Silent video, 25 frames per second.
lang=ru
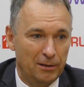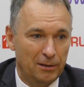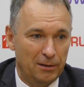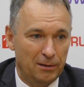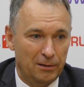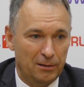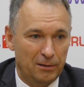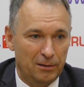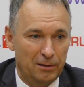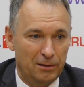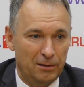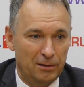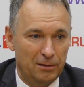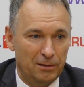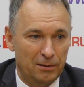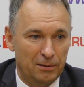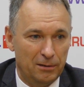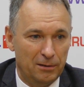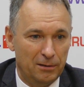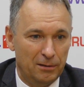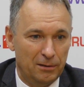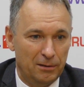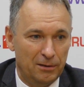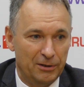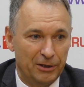э,
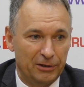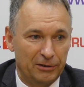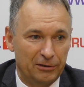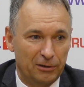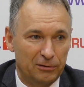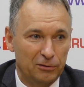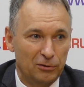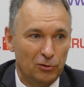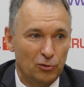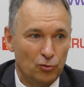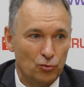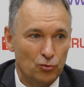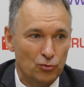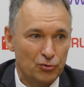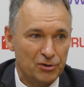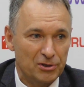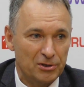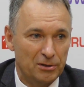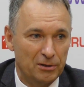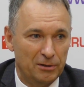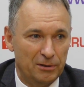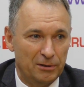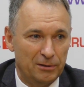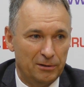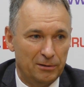э, этот
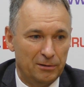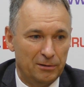груз.